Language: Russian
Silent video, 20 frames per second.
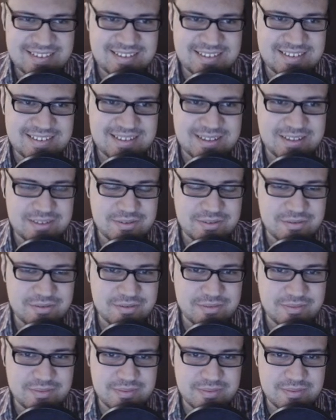Э,
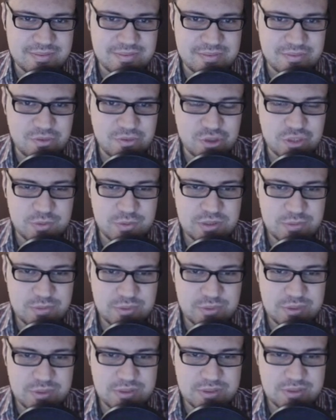ну, лучше бы ты
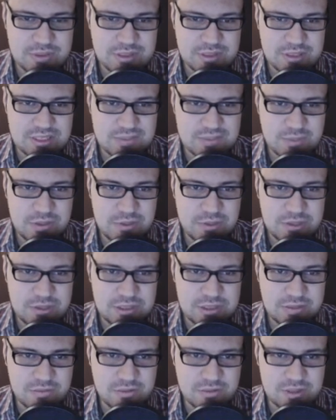
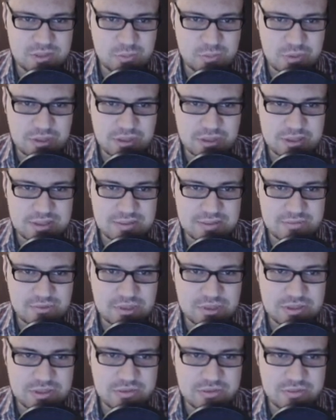экспериментировал с
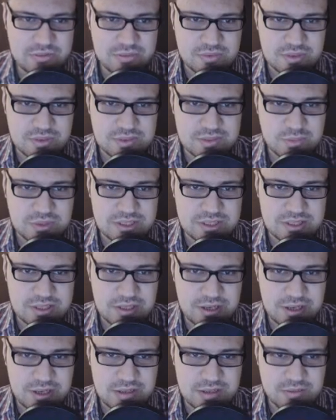производством, с
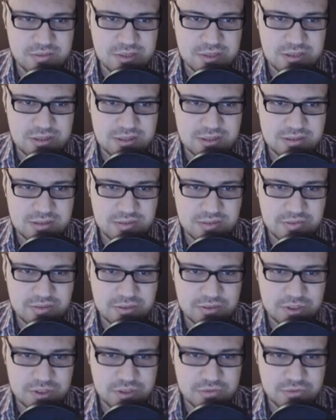построением не танков,
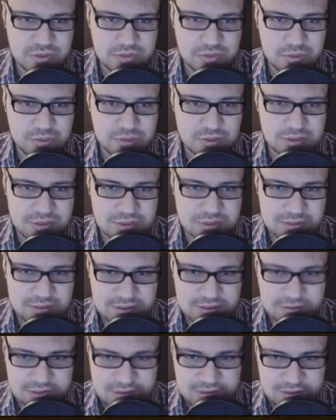а чего-нибудь
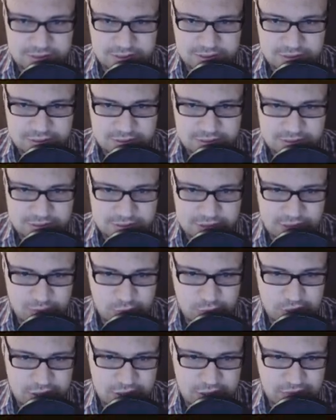
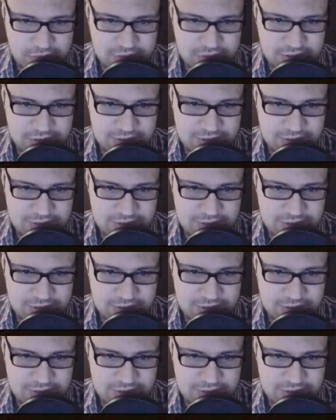нормального. Я могу